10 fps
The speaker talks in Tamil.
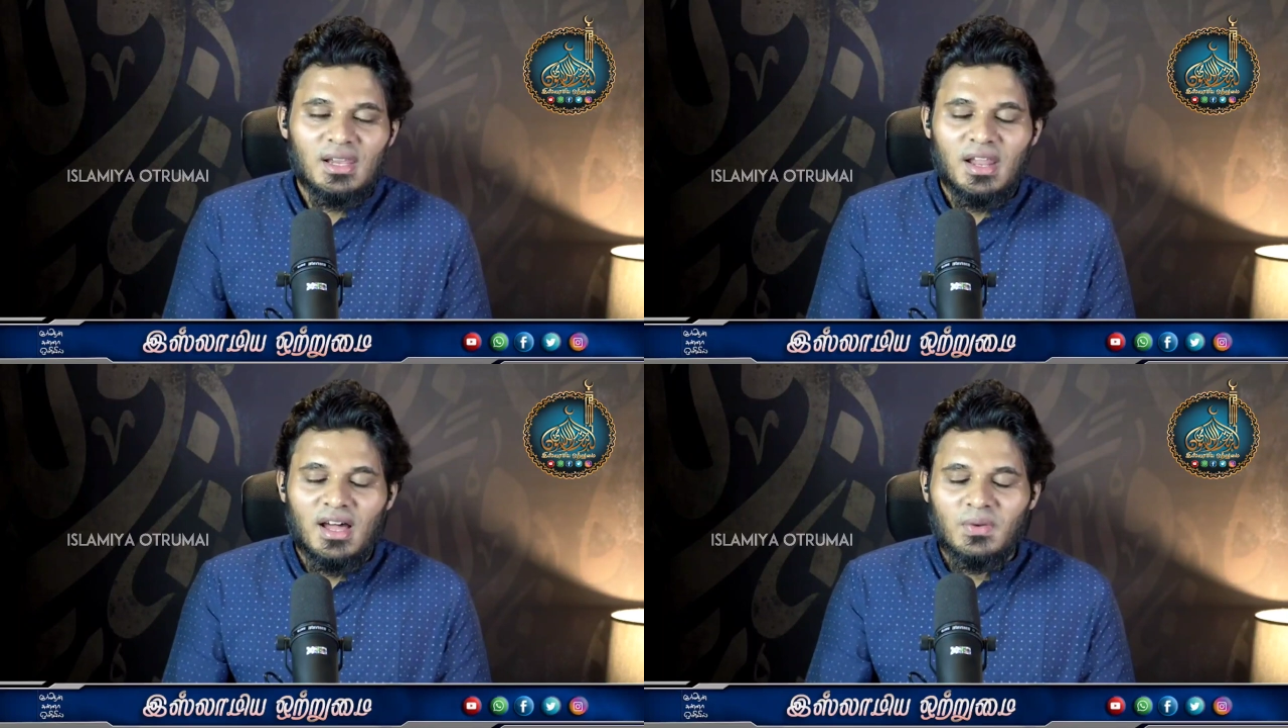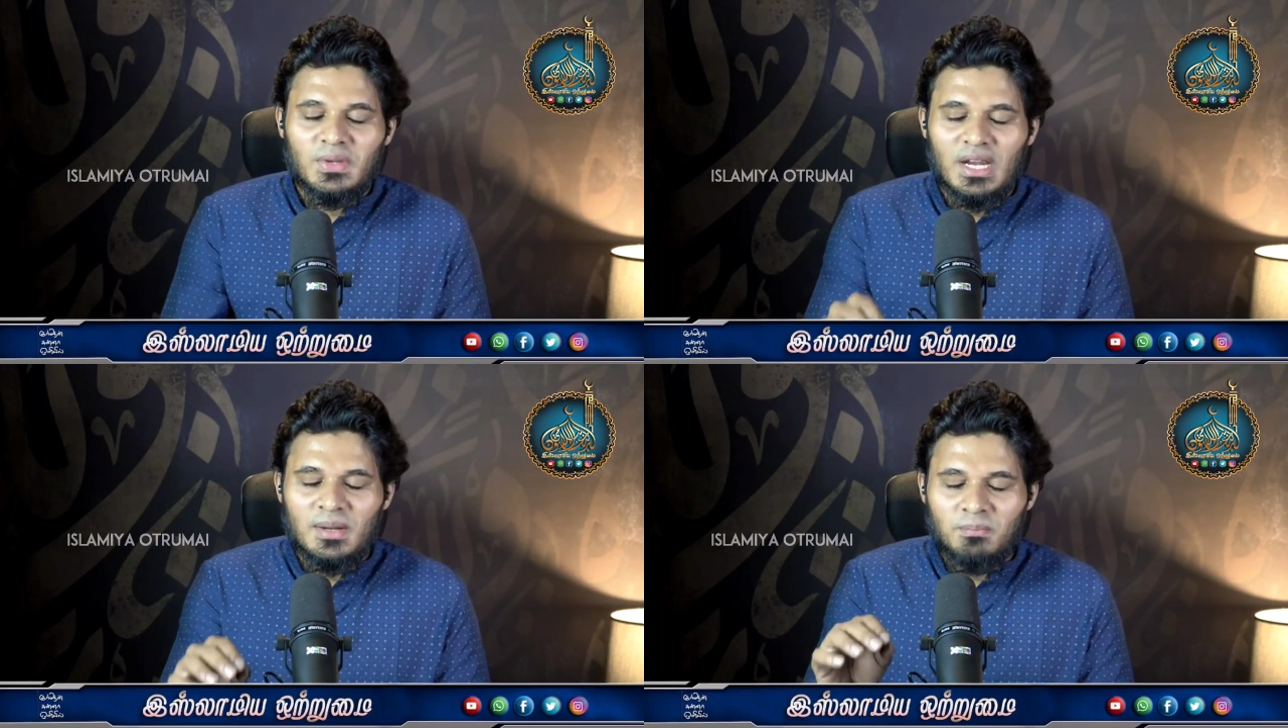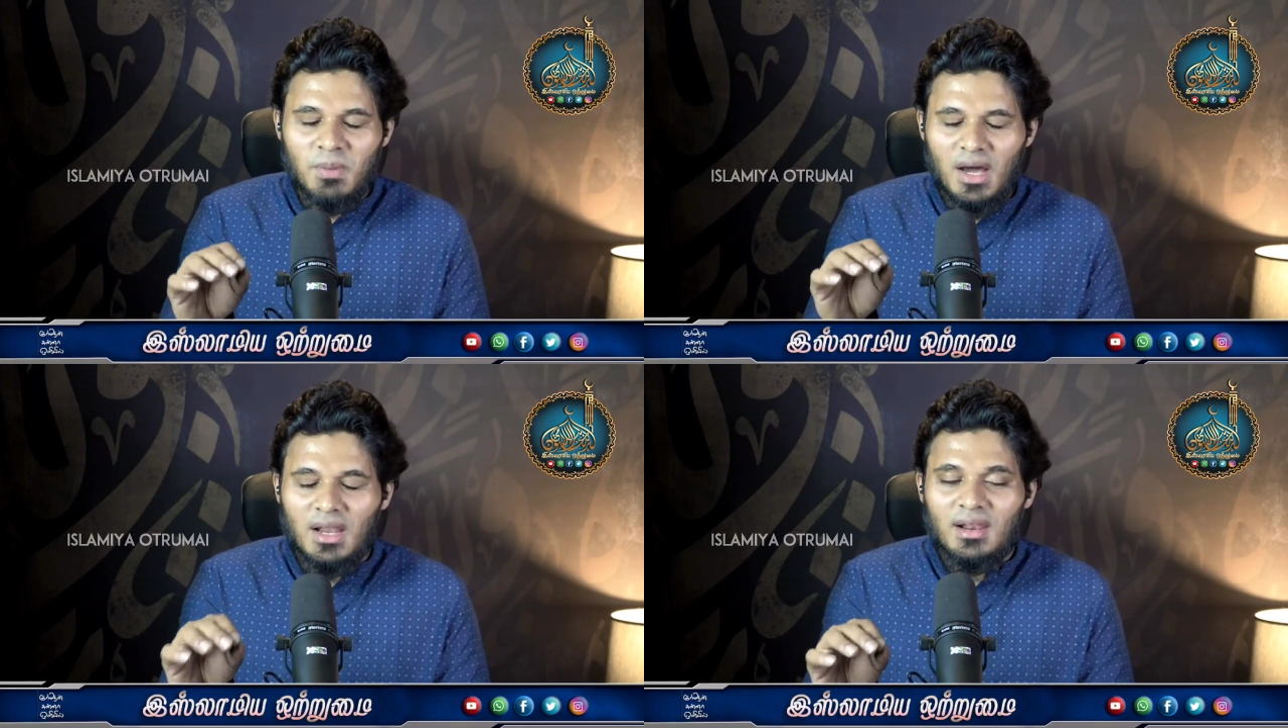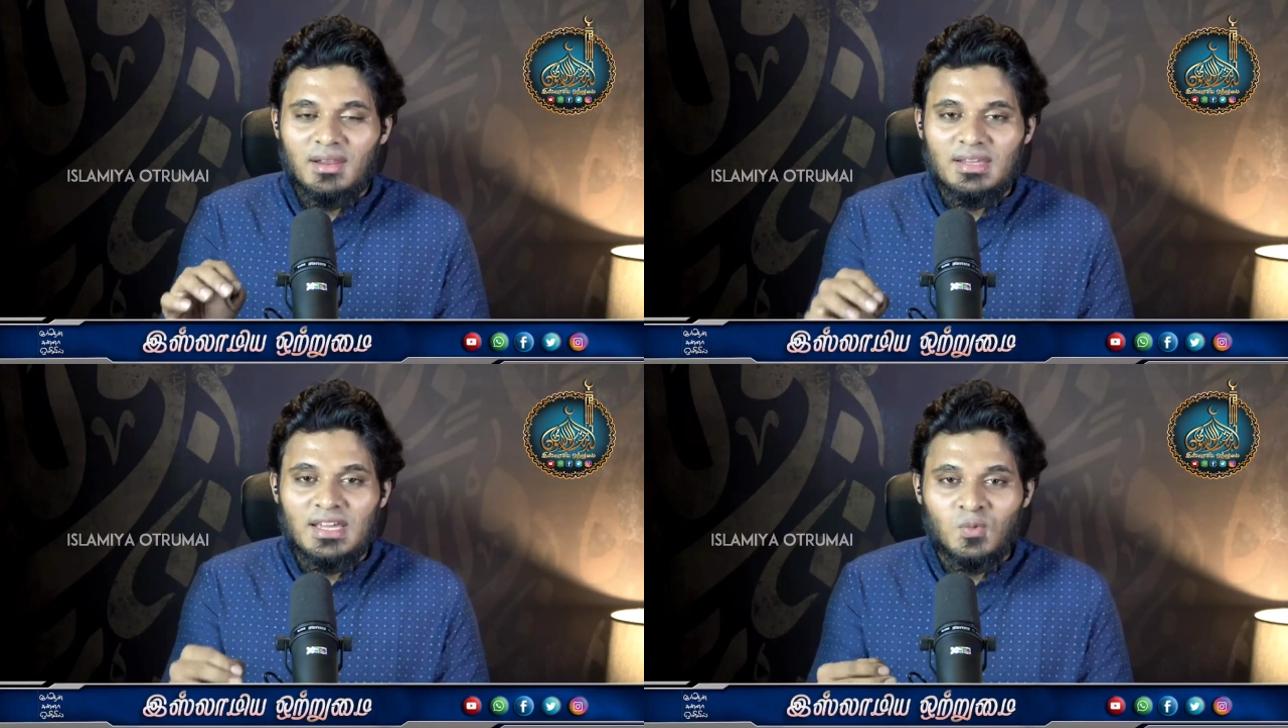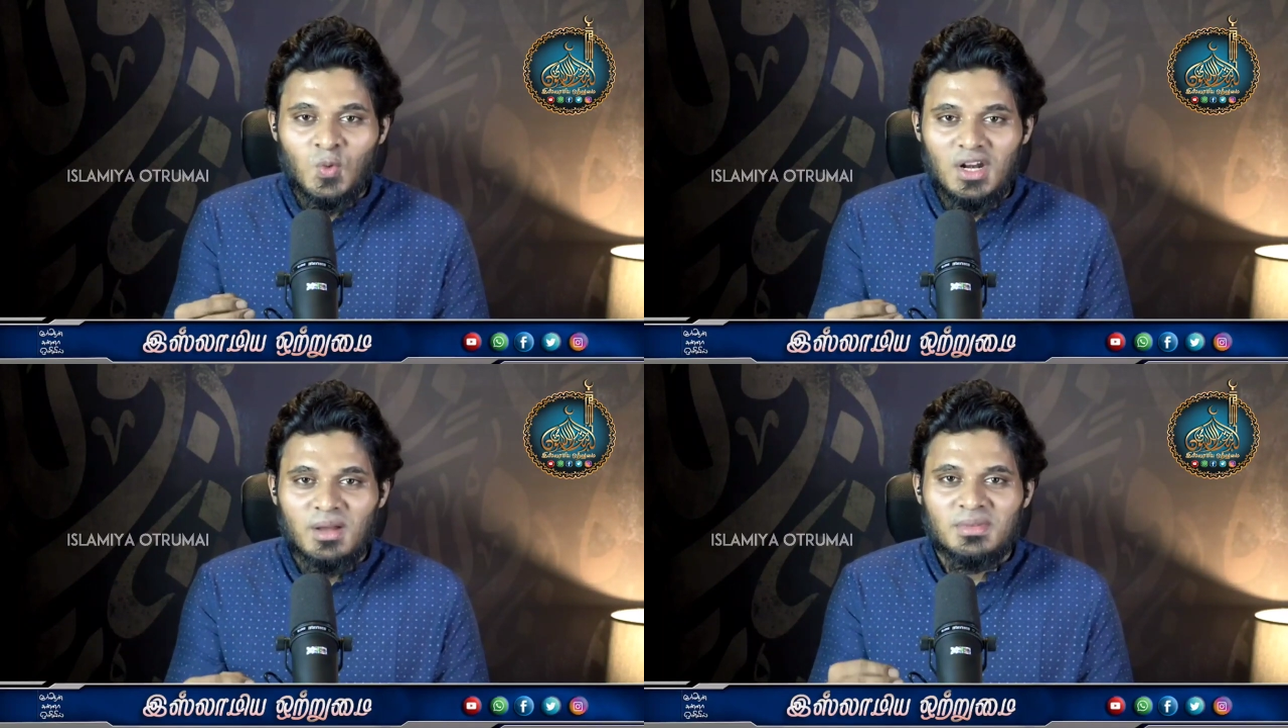அல்லாஹுவின் அன்பால் என்
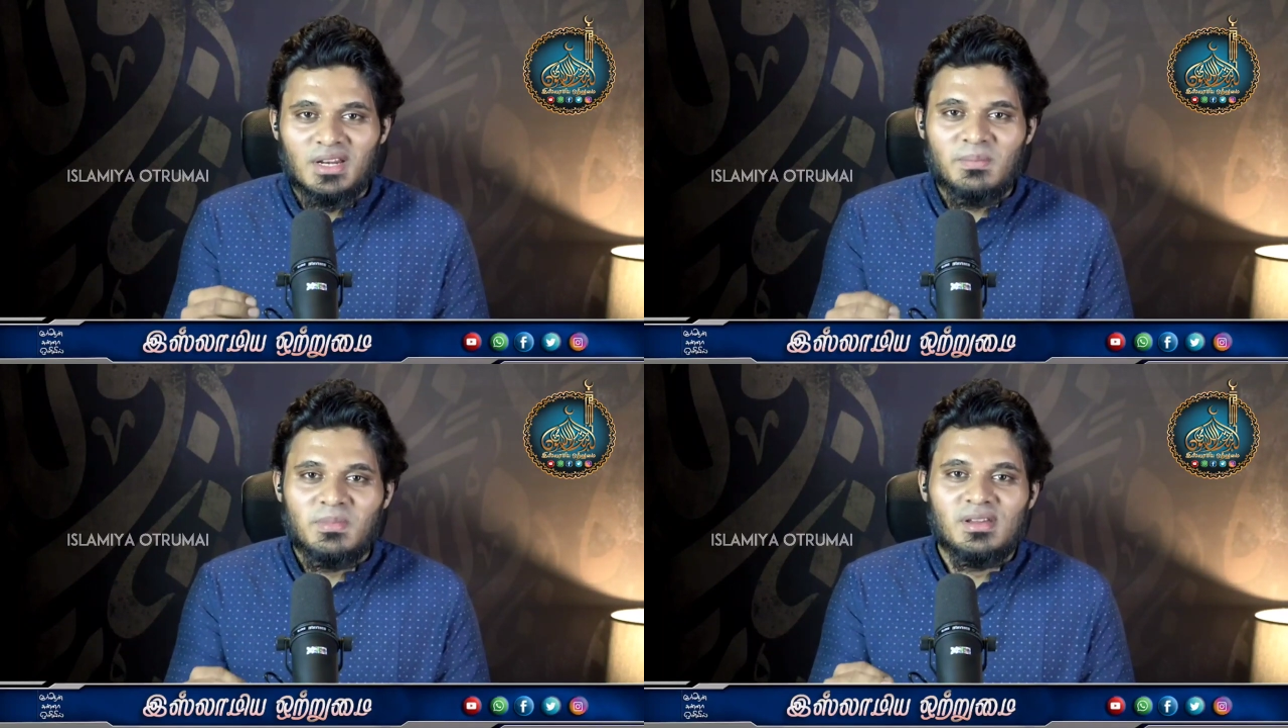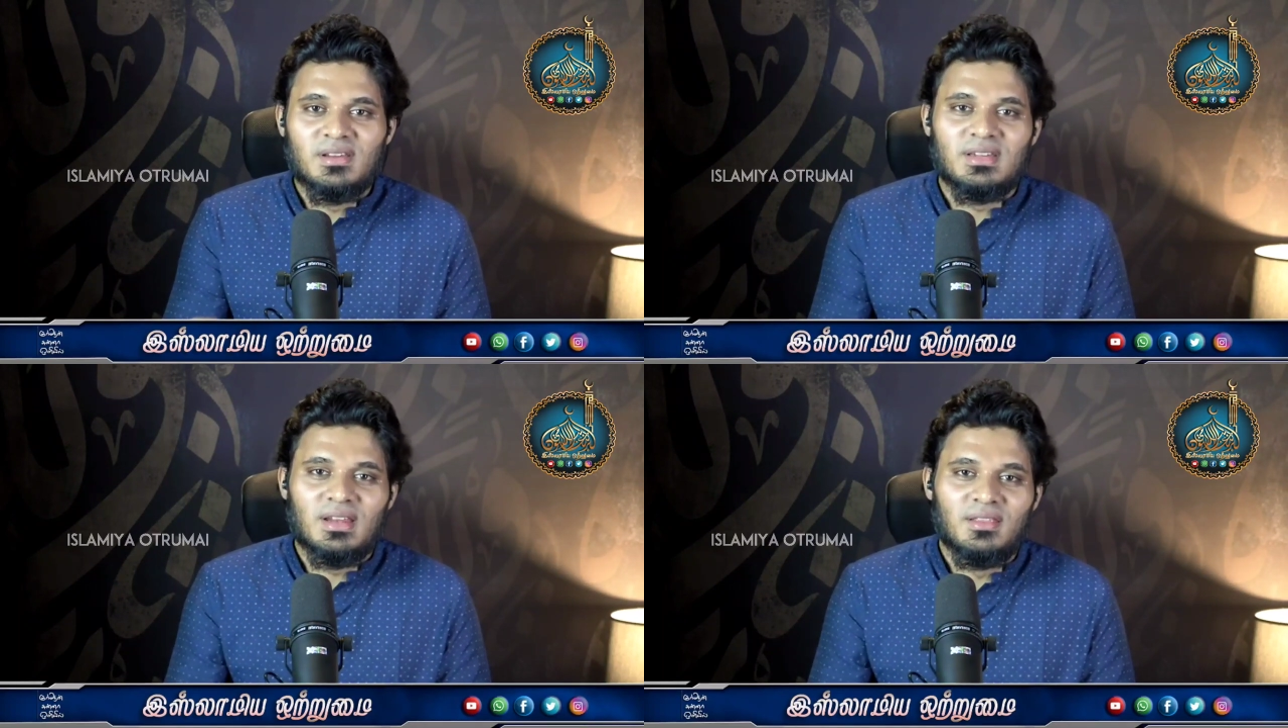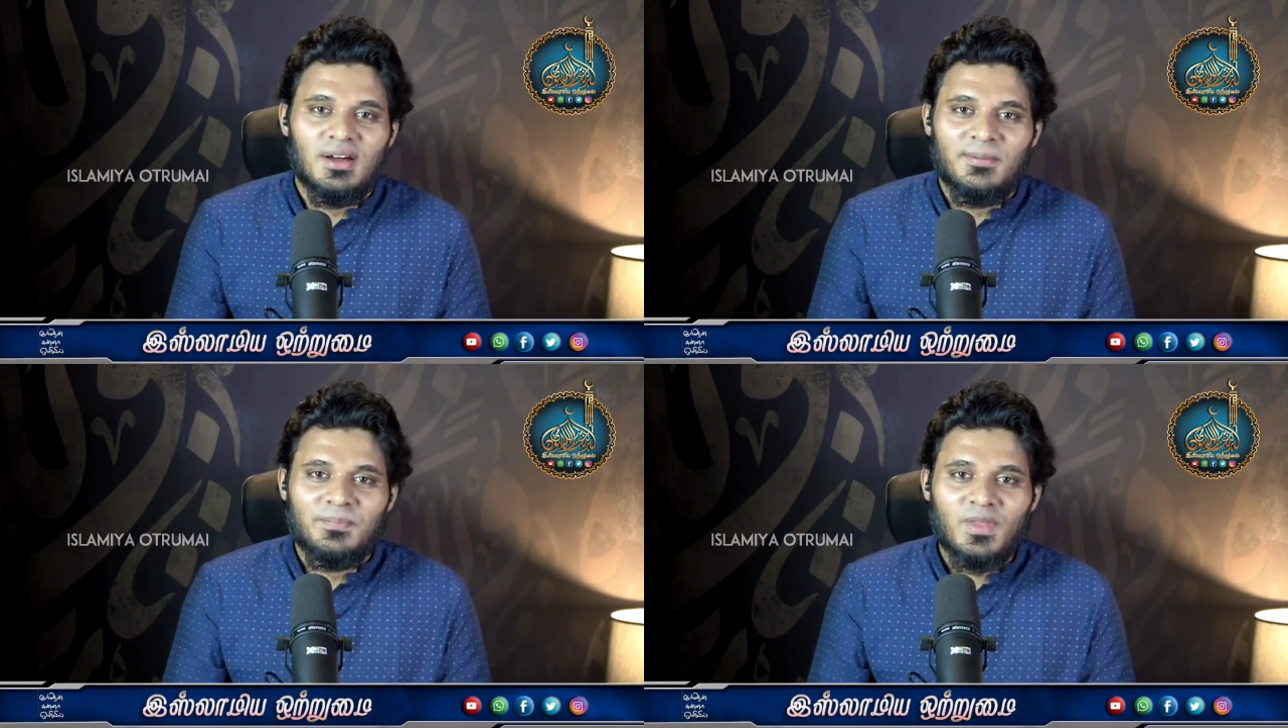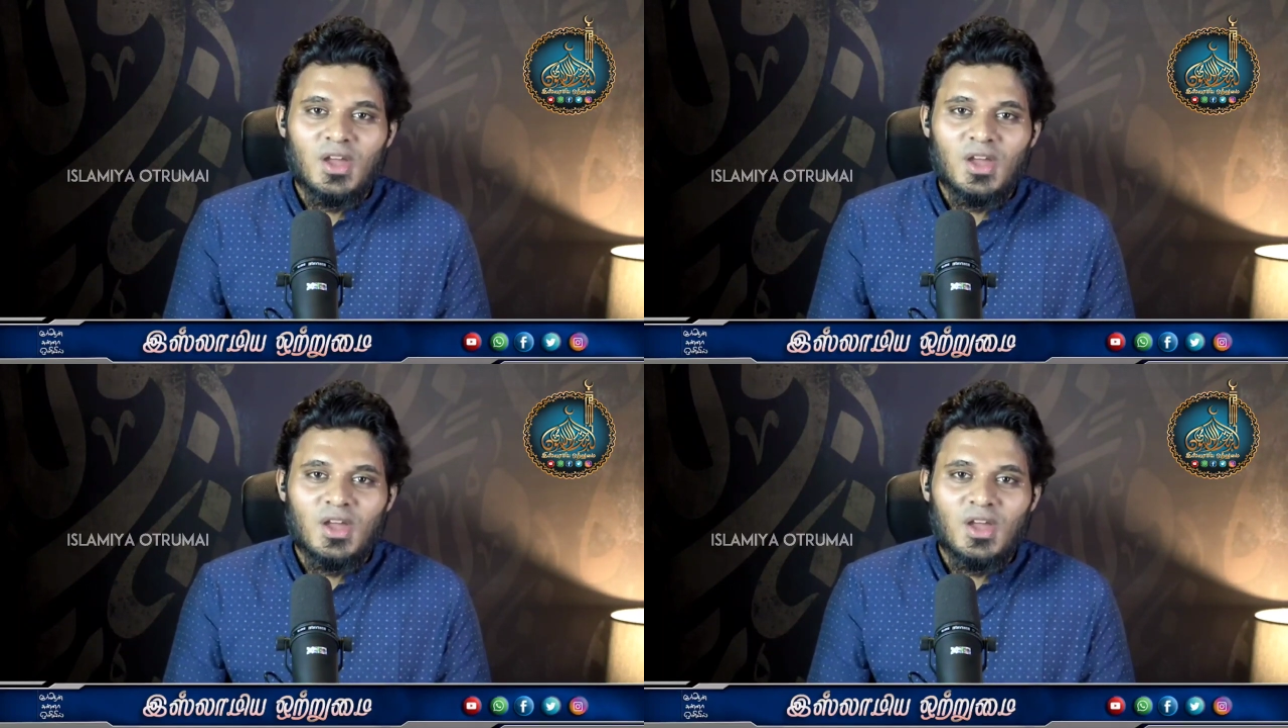உள்ளம் நிரம்பி இருக்கிறதா